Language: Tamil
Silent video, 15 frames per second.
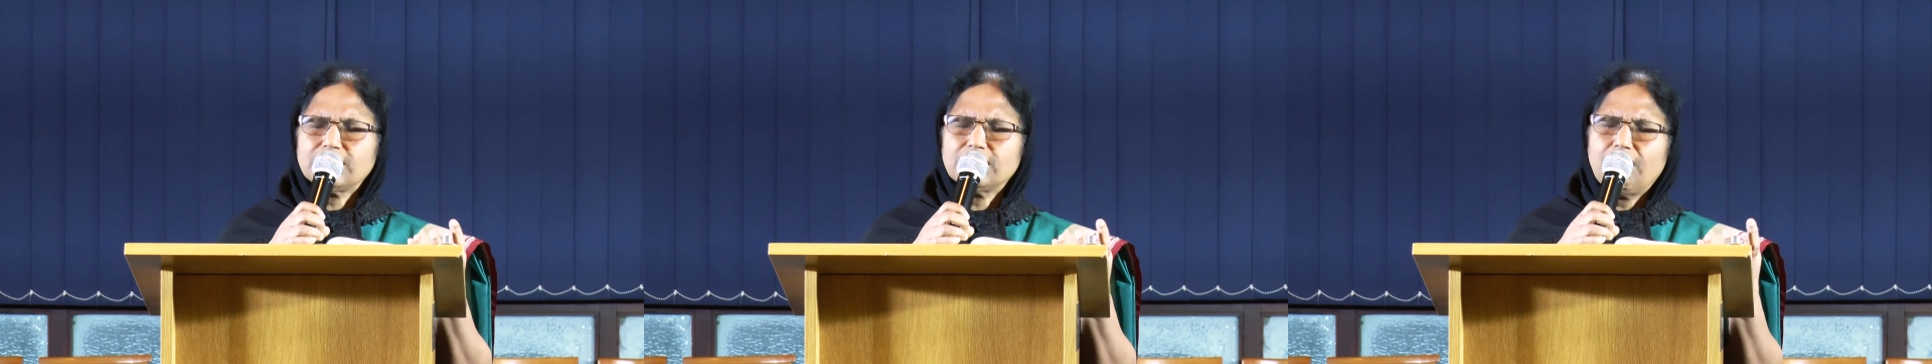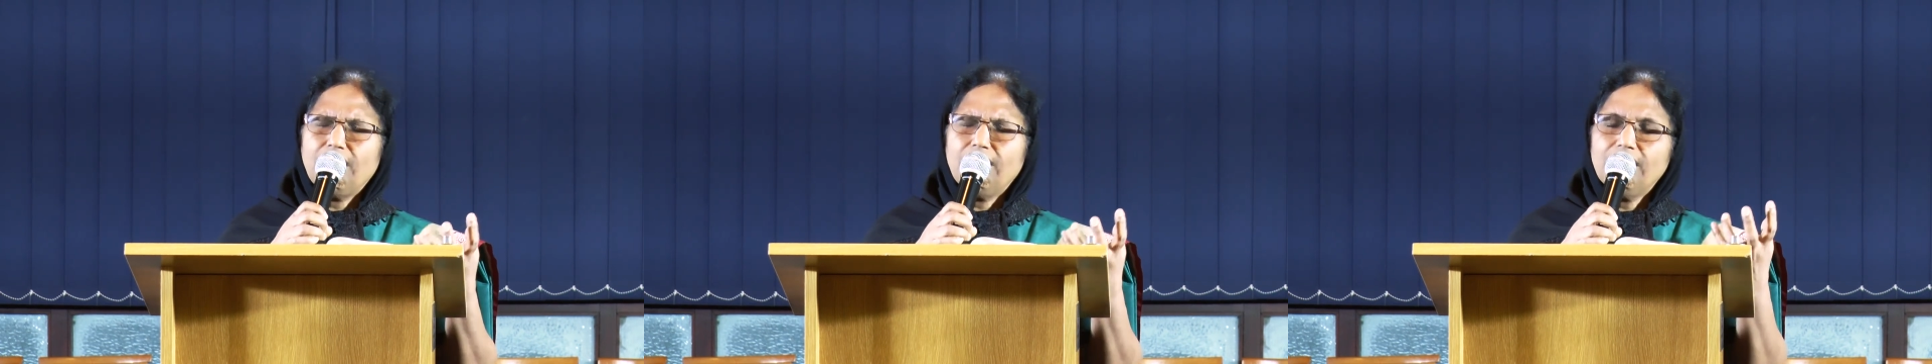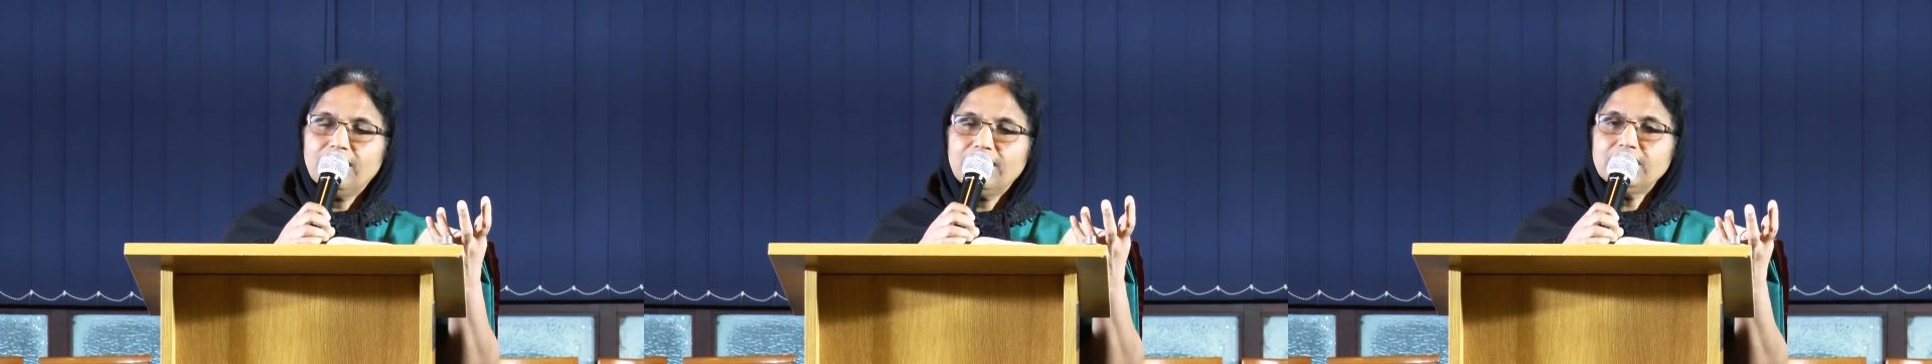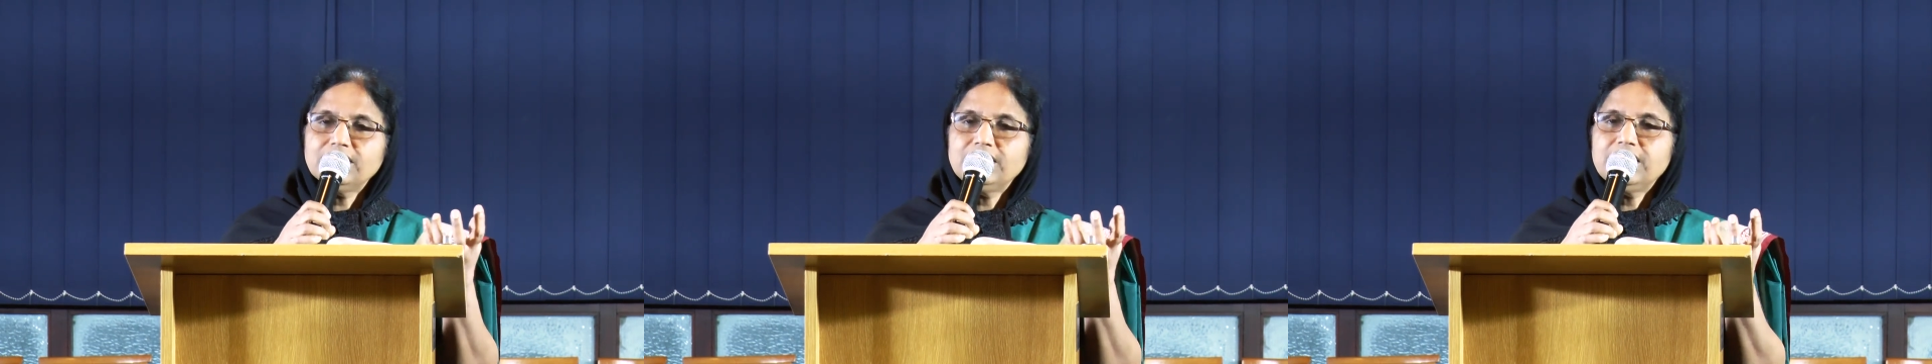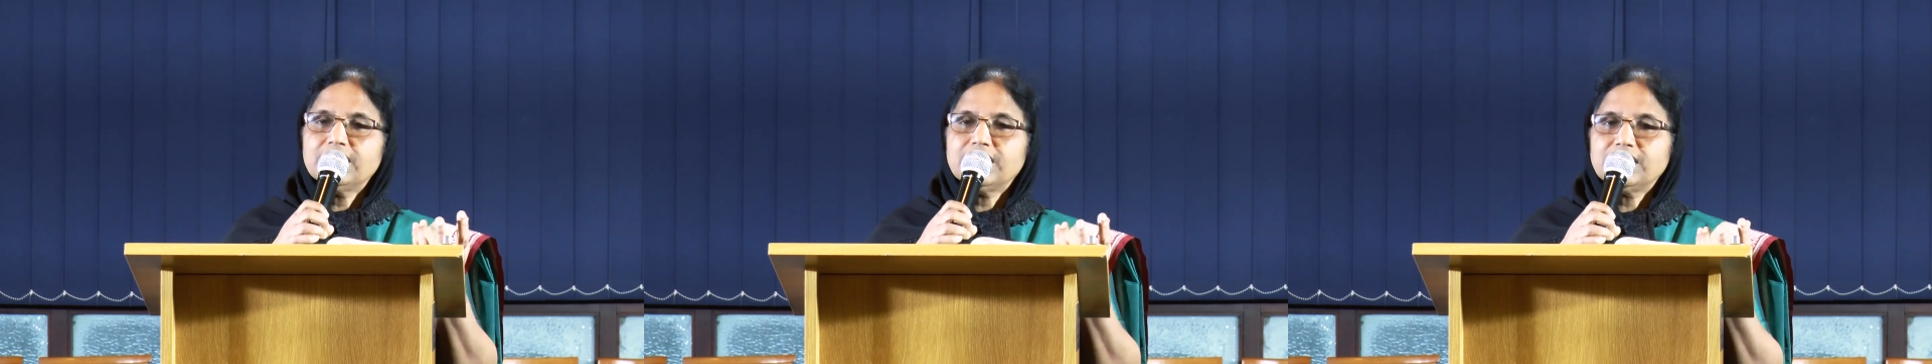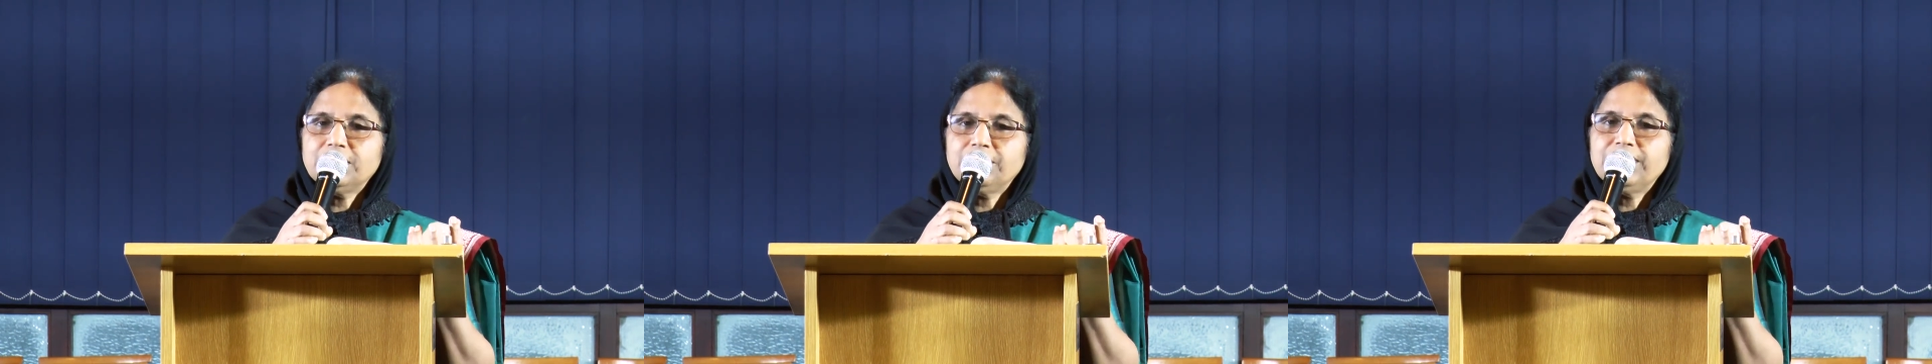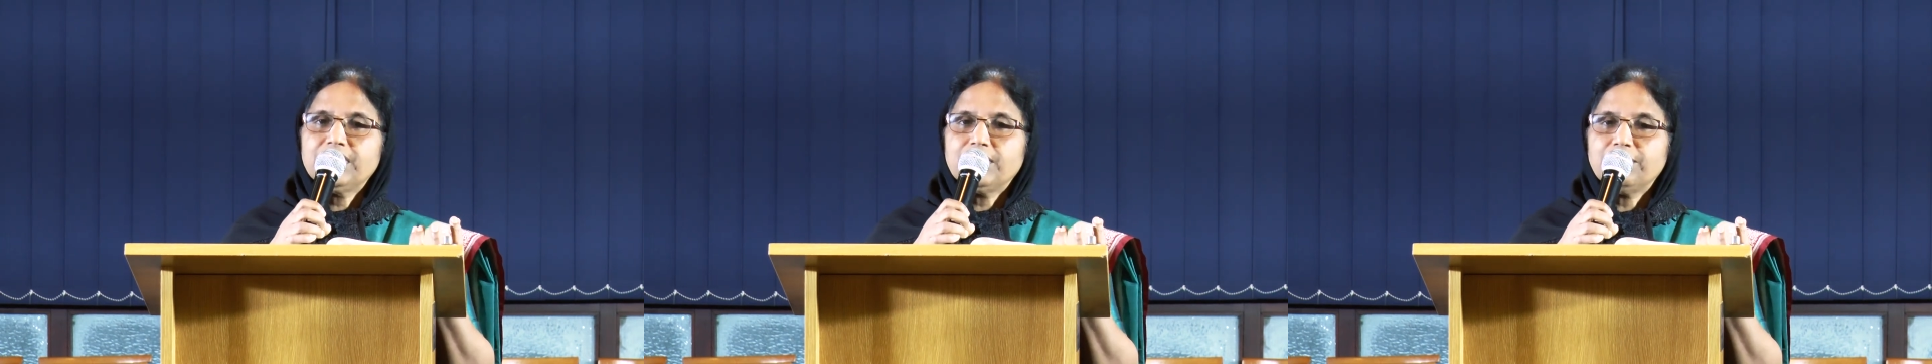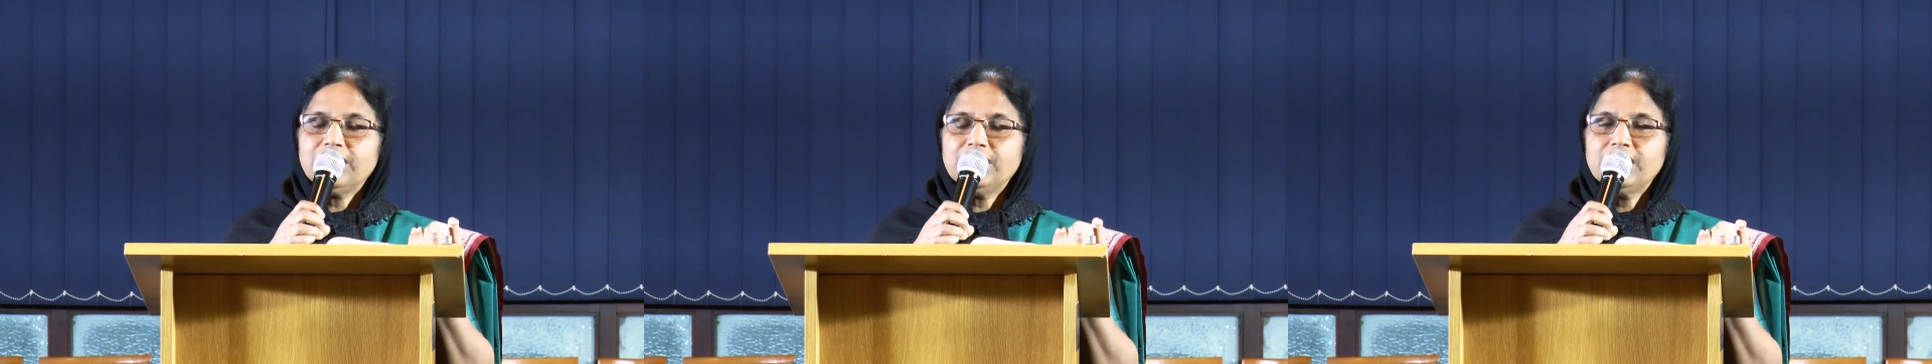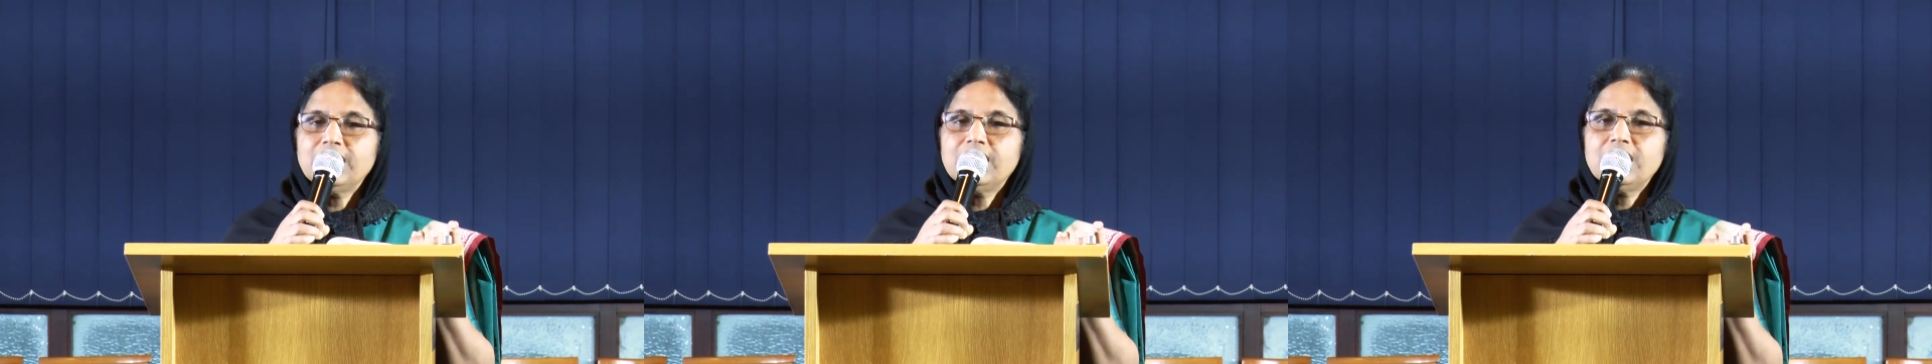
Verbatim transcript: அந்த ஆதி அன்பை நம்ம